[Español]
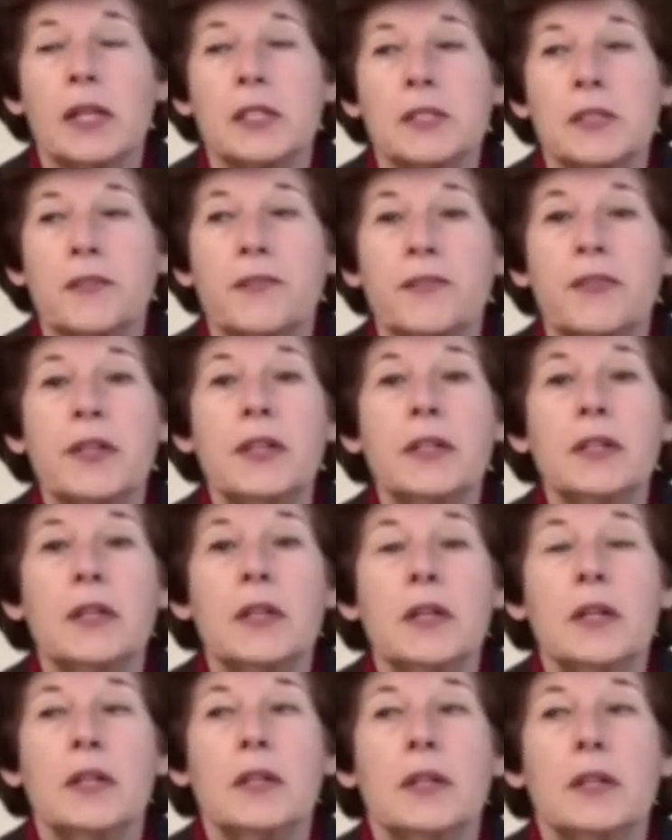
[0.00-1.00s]
Es
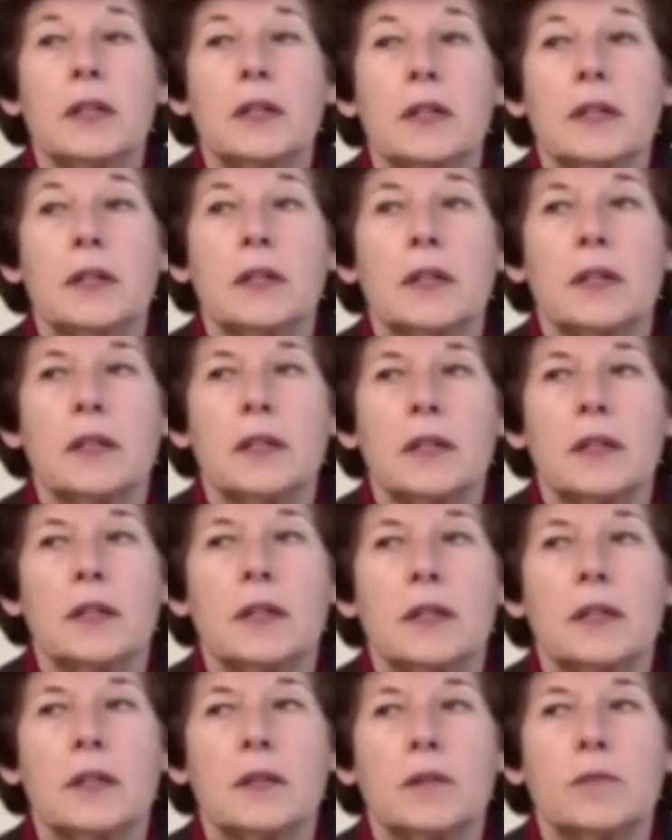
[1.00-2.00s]
decir,
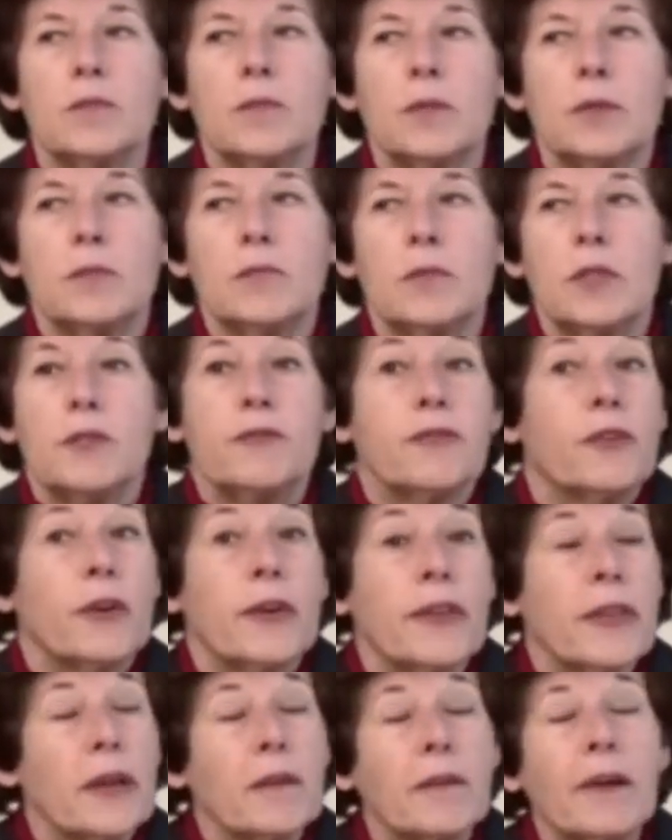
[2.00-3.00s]
eh, ni
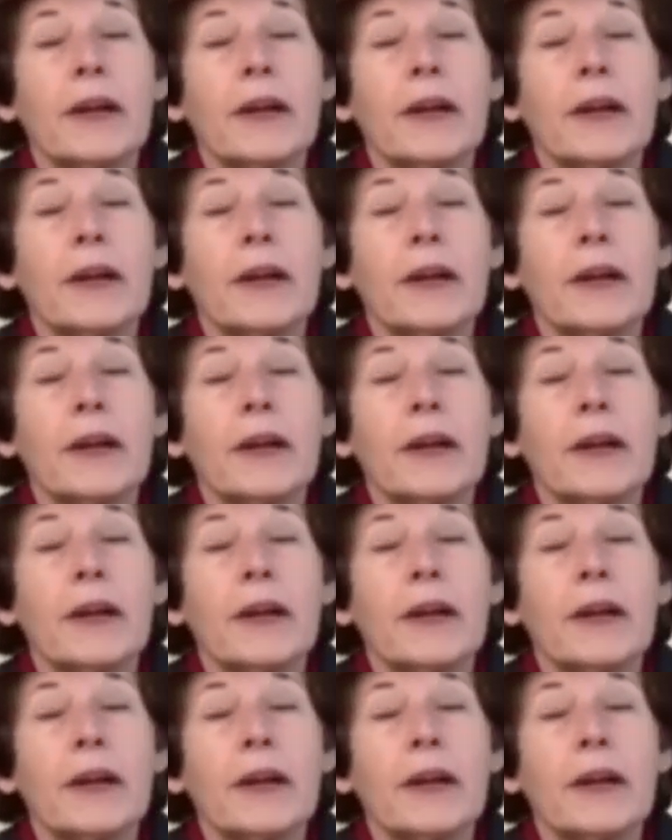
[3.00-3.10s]
Florida